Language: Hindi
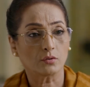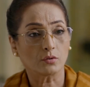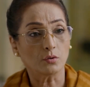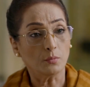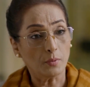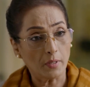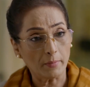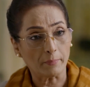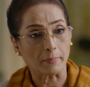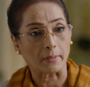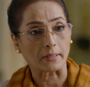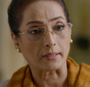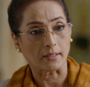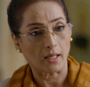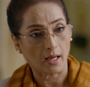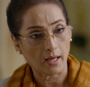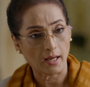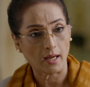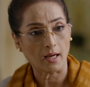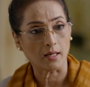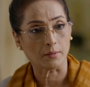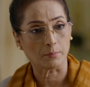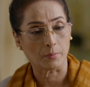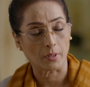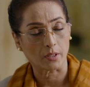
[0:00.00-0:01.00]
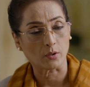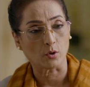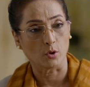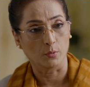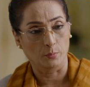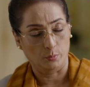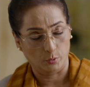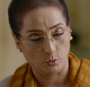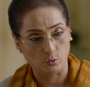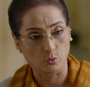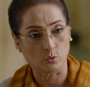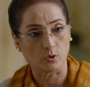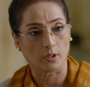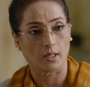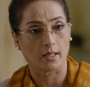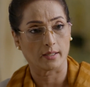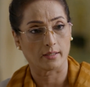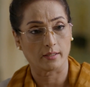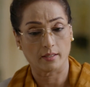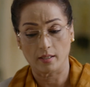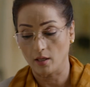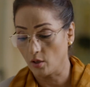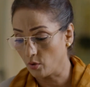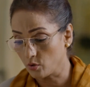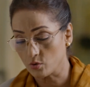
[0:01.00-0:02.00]
तुम्हें पता है अकबर को भूख
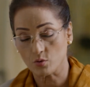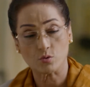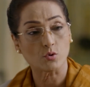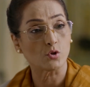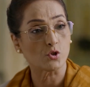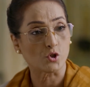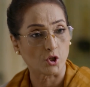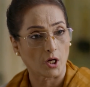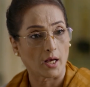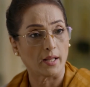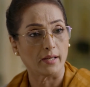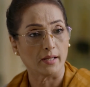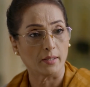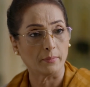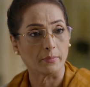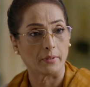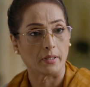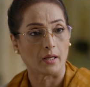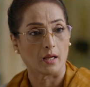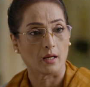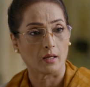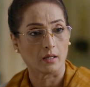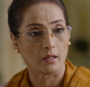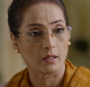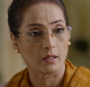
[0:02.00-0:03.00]
लग रही है और उसको जाना भी है